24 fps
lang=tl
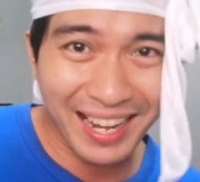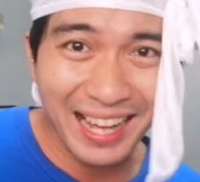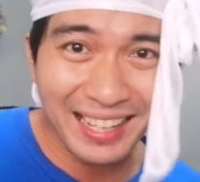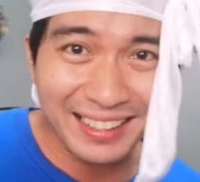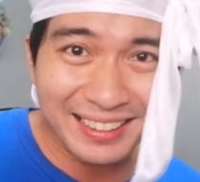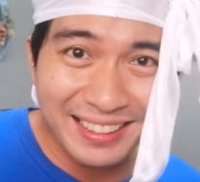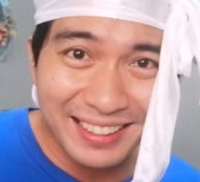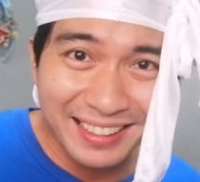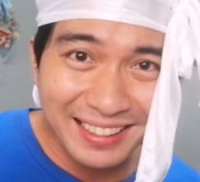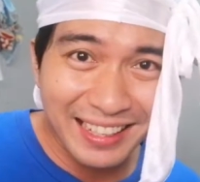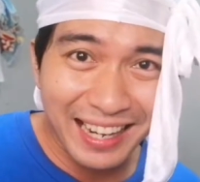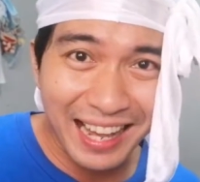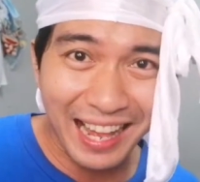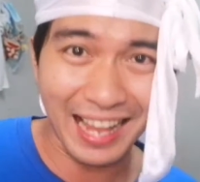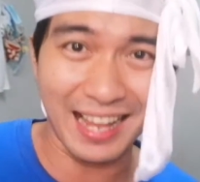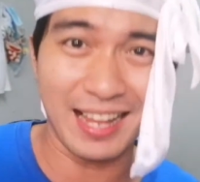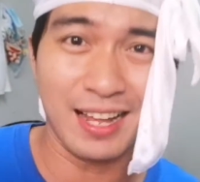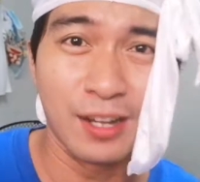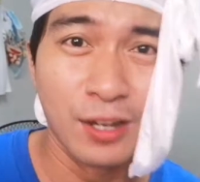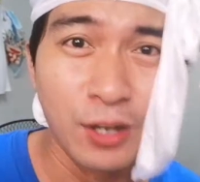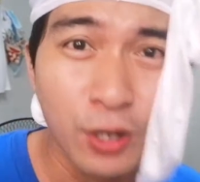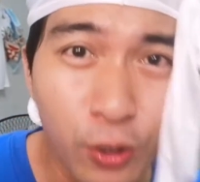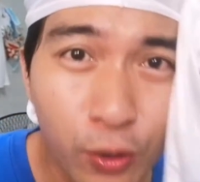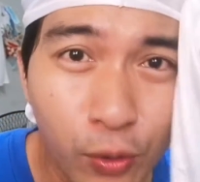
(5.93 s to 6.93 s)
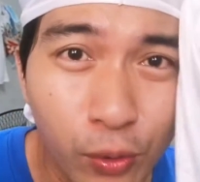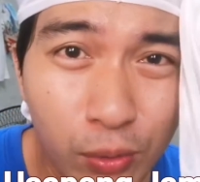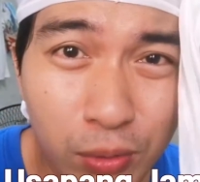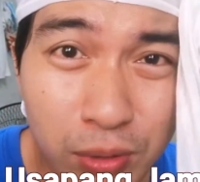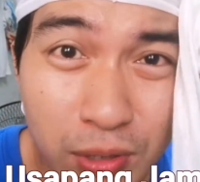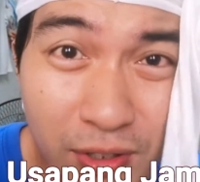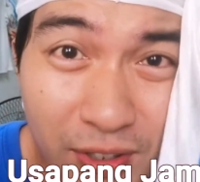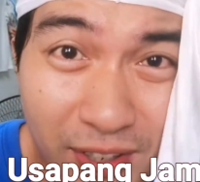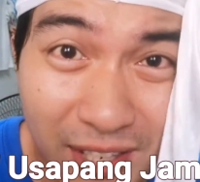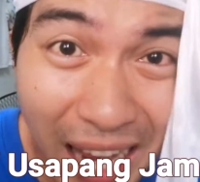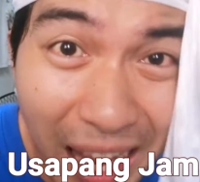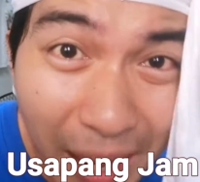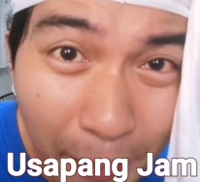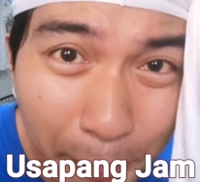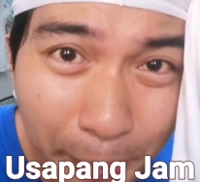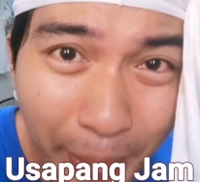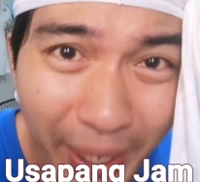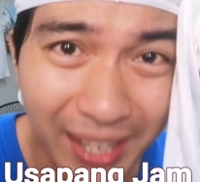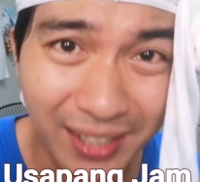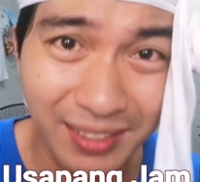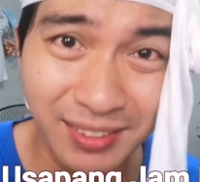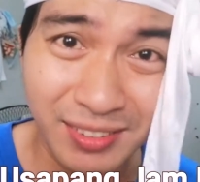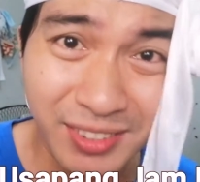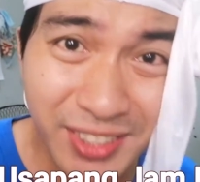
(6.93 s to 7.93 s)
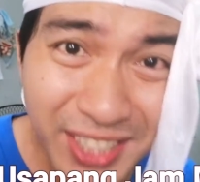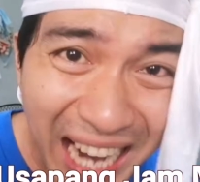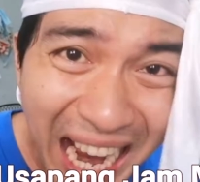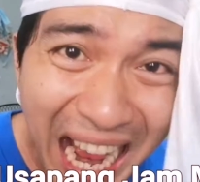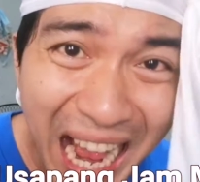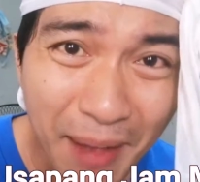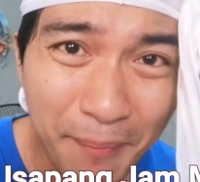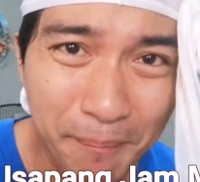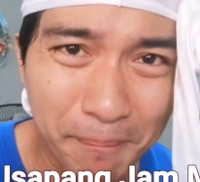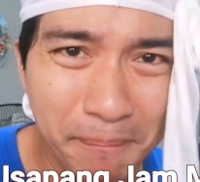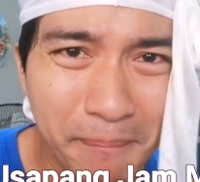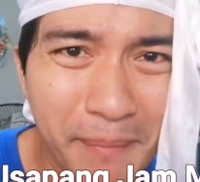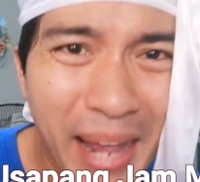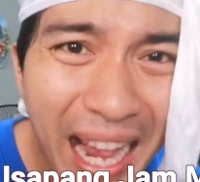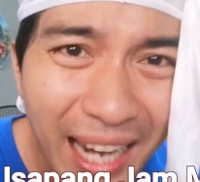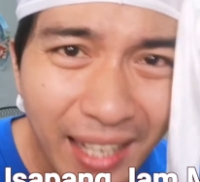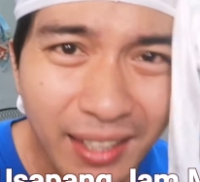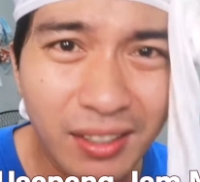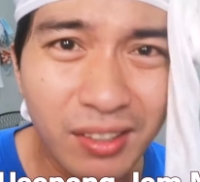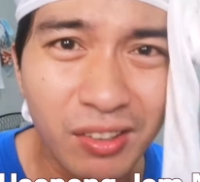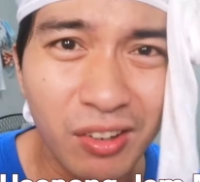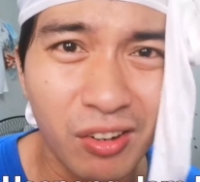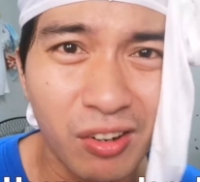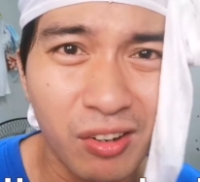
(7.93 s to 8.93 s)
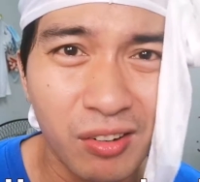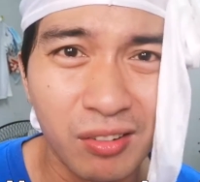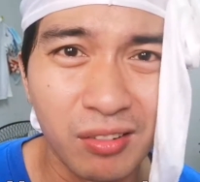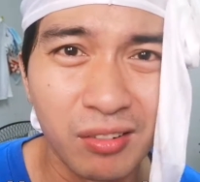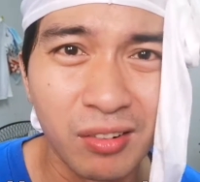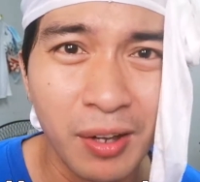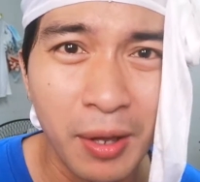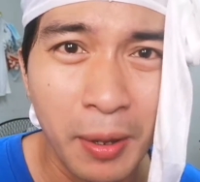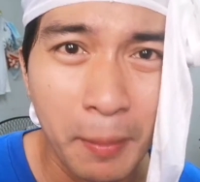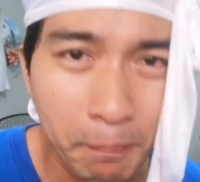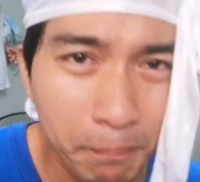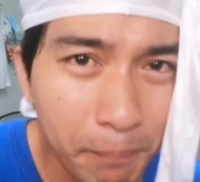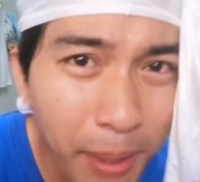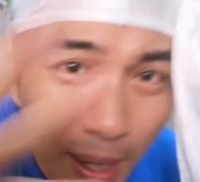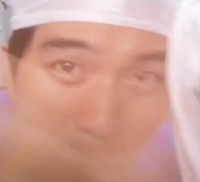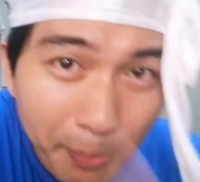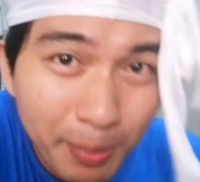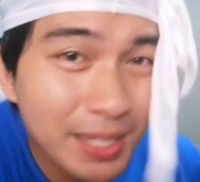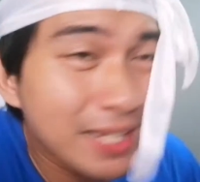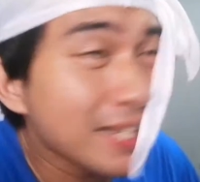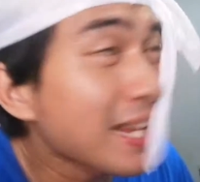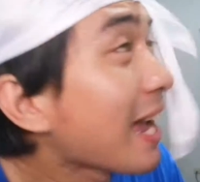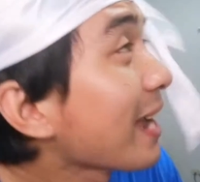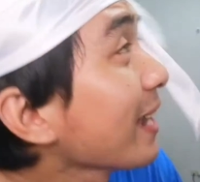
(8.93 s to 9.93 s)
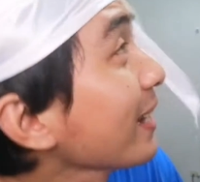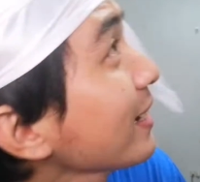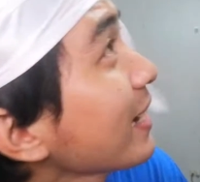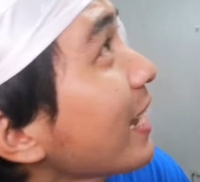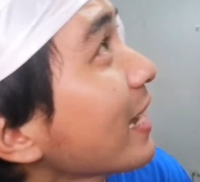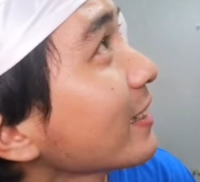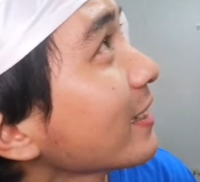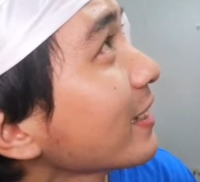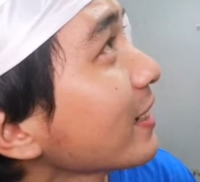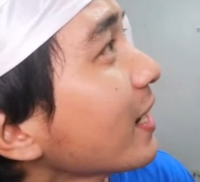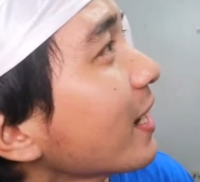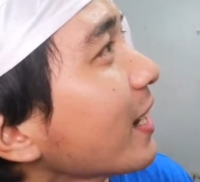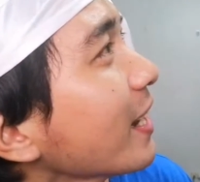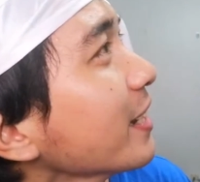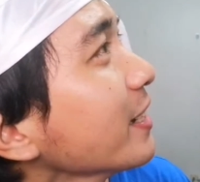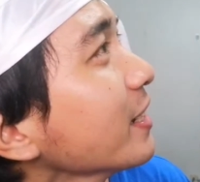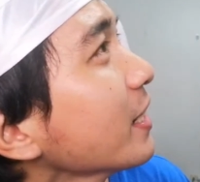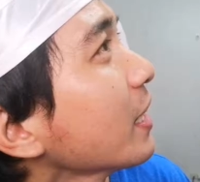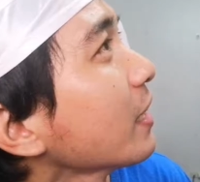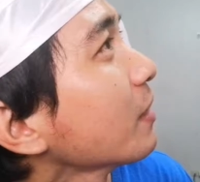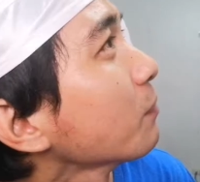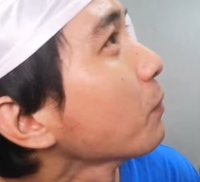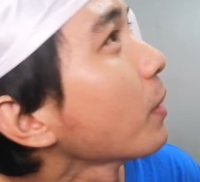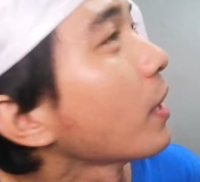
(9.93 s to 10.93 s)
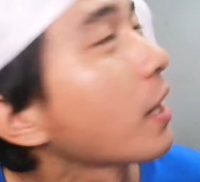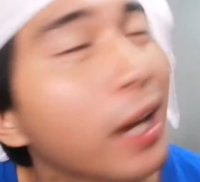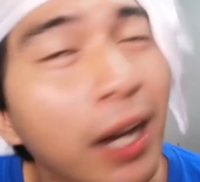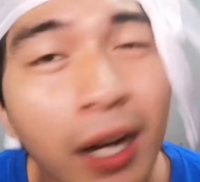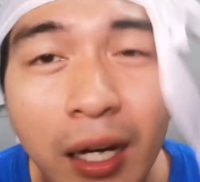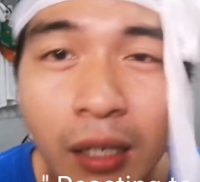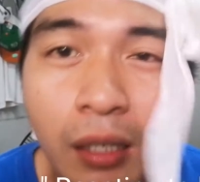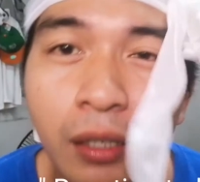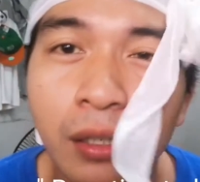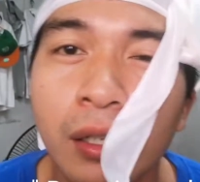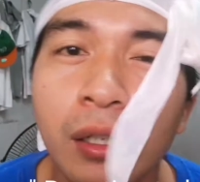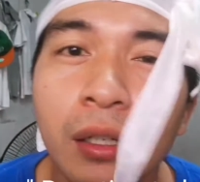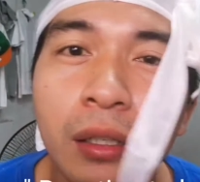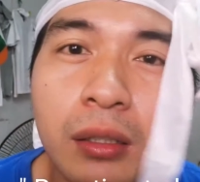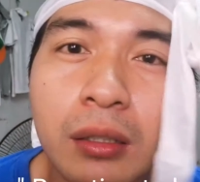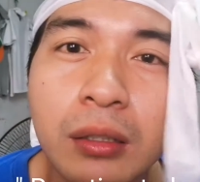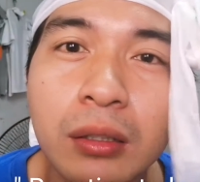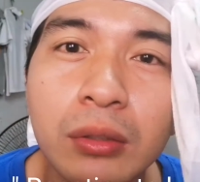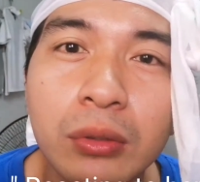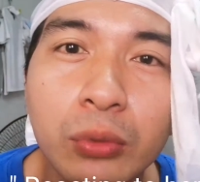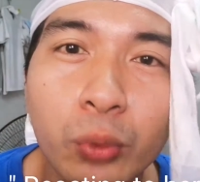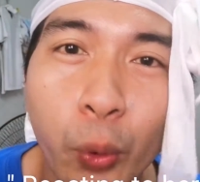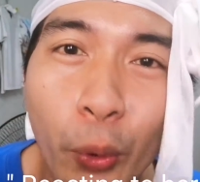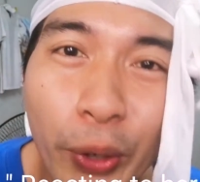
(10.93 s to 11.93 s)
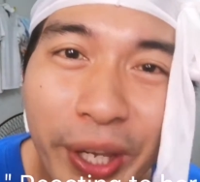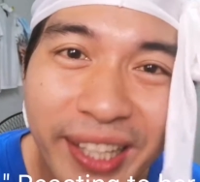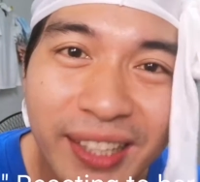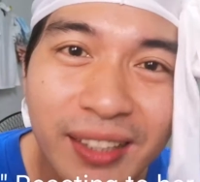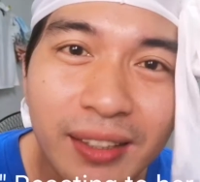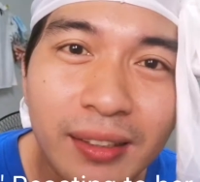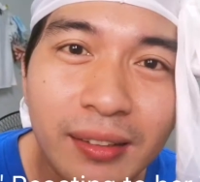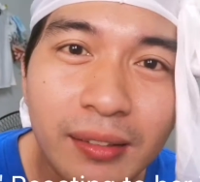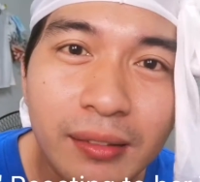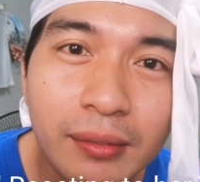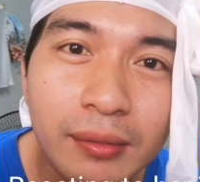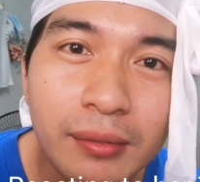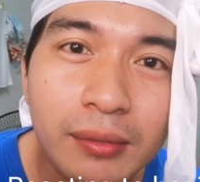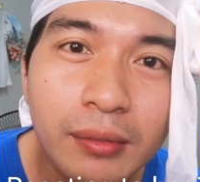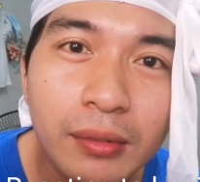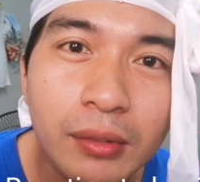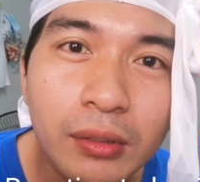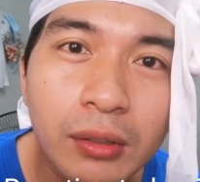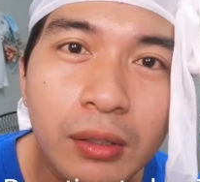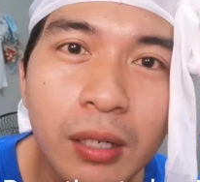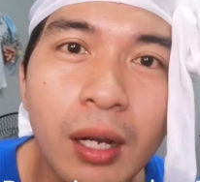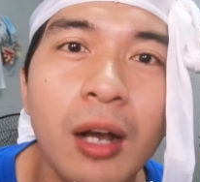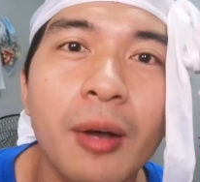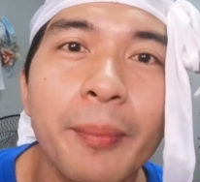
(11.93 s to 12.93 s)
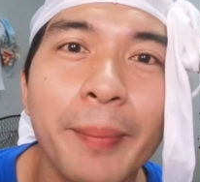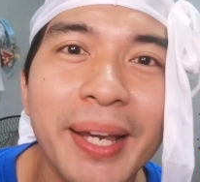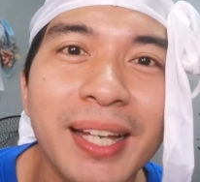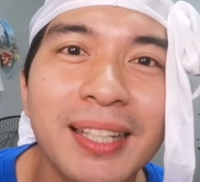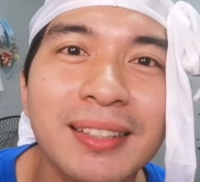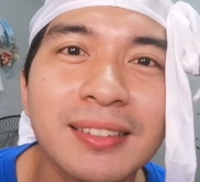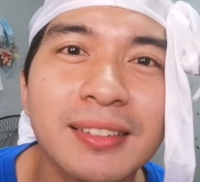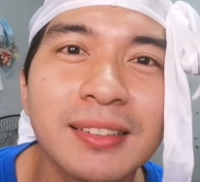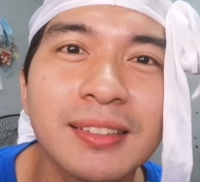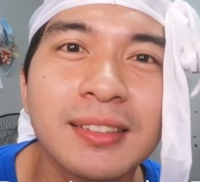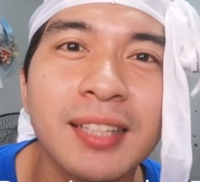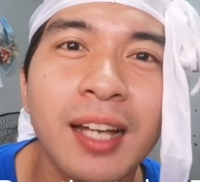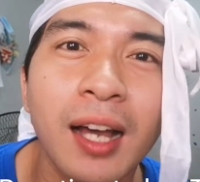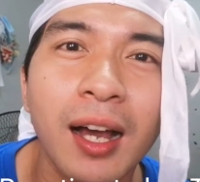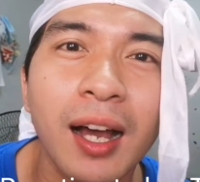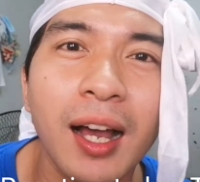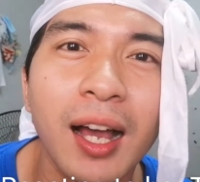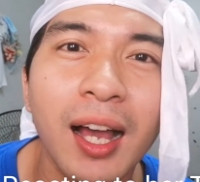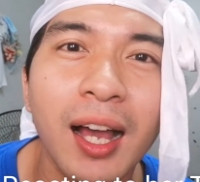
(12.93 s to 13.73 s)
natin ang usapang Jam Magno. Babasahin natin ang kanyang mga tweet comments.